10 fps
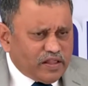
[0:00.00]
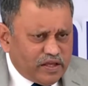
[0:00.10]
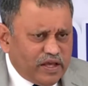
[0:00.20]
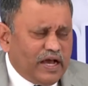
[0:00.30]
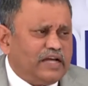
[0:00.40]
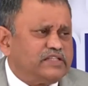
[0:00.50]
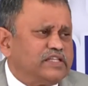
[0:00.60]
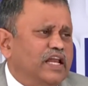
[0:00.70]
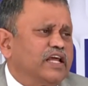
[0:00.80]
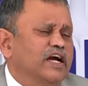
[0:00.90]
అది ఆ
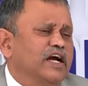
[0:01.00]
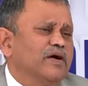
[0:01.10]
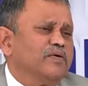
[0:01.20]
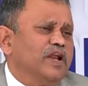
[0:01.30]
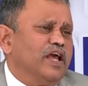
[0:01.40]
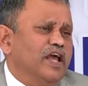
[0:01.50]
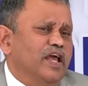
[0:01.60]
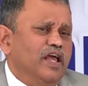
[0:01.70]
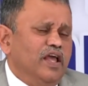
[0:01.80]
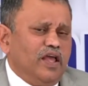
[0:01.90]
స్థానికంగా ఉండే
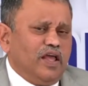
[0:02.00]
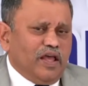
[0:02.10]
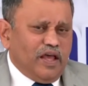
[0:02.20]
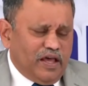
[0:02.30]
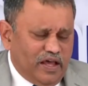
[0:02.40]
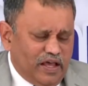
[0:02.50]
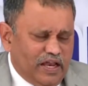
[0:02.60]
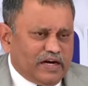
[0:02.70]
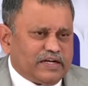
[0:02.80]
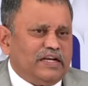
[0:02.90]

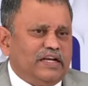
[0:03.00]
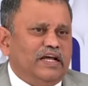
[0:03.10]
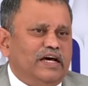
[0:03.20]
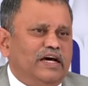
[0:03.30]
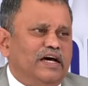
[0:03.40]
ఎలక్ట్రల్